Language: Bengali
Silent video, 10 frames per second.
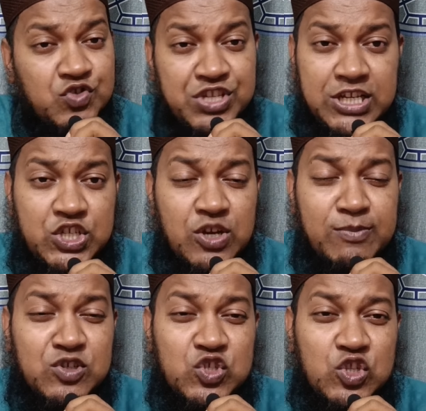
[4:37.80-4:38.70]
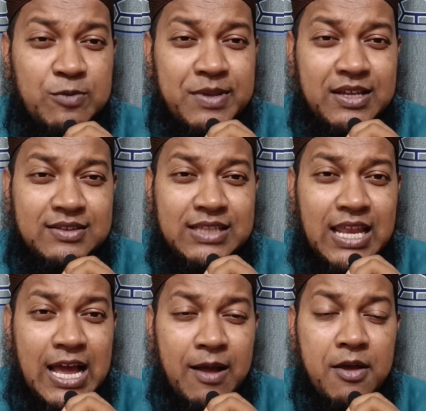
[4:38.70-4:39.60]
যে সমস্ত
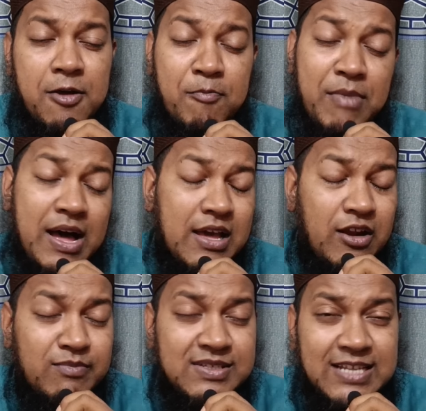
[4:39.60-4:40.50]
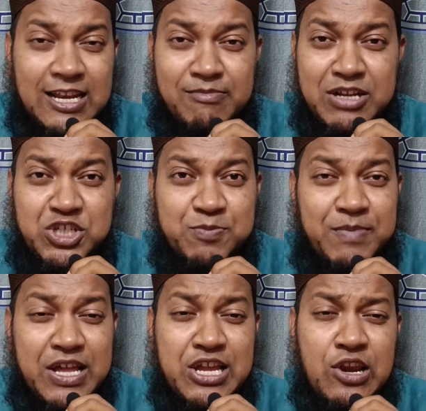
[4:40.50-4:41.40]
ব্যক্তিরা মাহে রমজান মাস
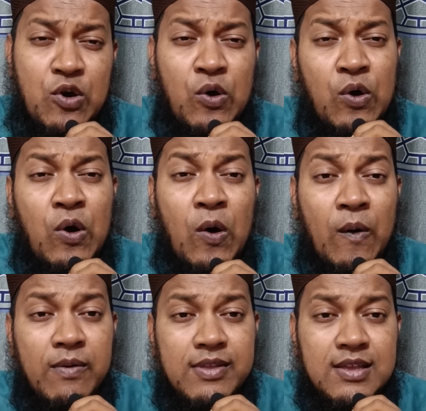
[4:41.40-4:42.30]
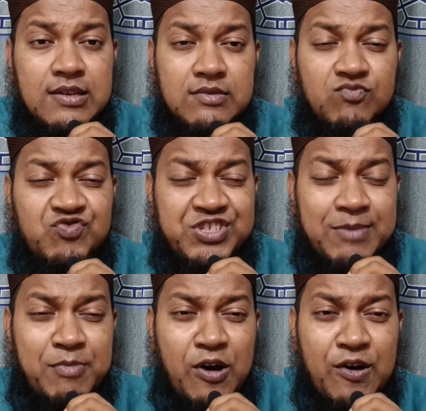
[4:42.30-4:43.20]
পাইল
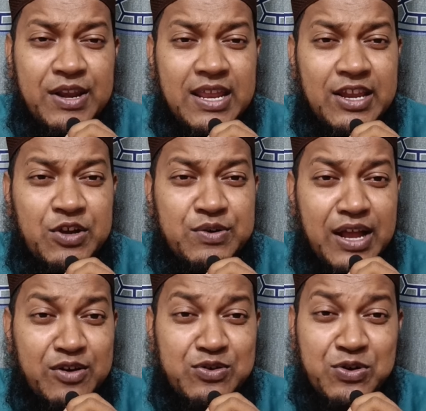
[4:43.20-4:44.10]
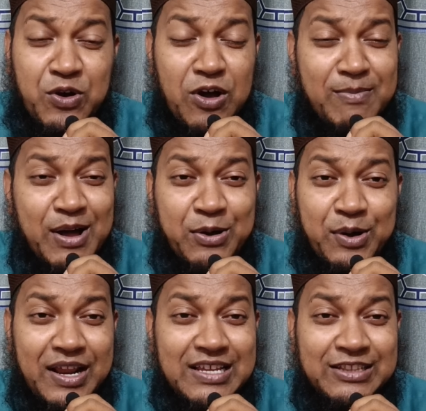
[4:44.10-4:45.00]
জীবনের গোনাগুলো ক্ষমা
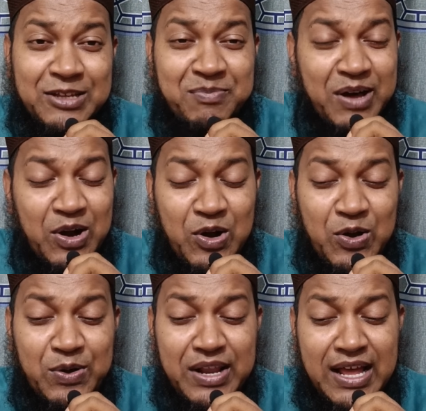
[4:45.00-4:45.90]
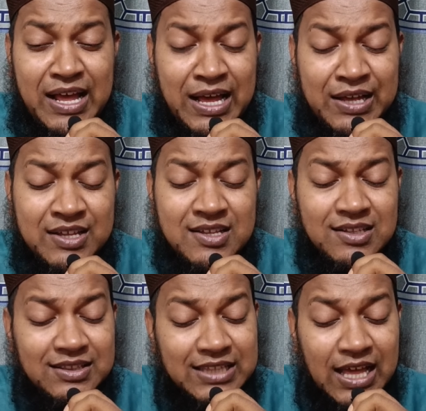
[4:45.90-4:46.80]
করাইতে পারল না
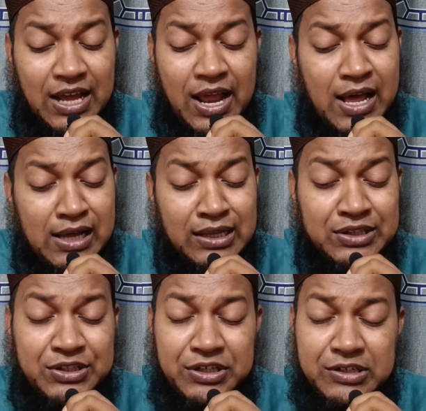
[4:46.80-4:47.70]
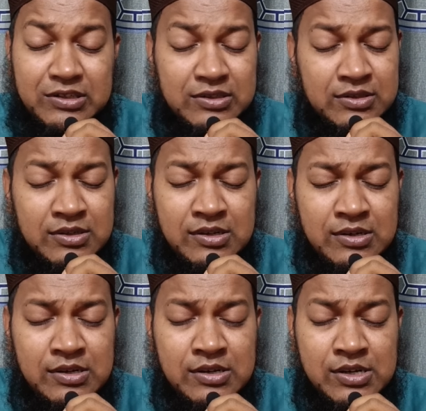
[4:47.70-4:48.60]
তারা
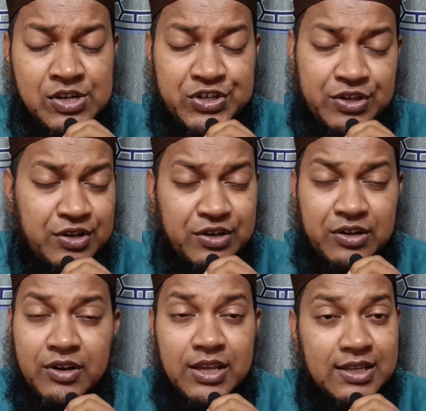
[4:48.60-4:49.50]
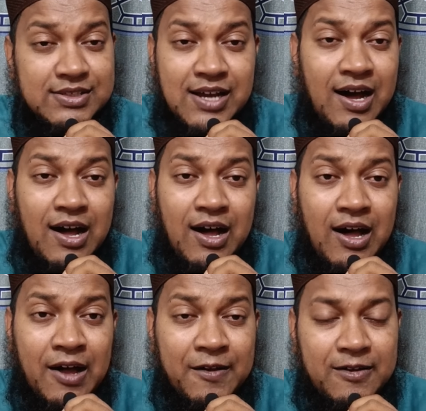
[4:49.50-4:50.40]
ধ্বংস হয়ে
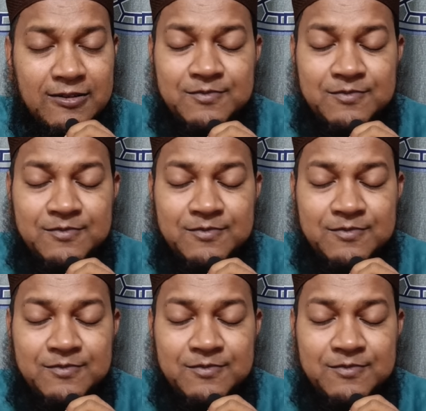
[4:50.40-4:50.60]
যাক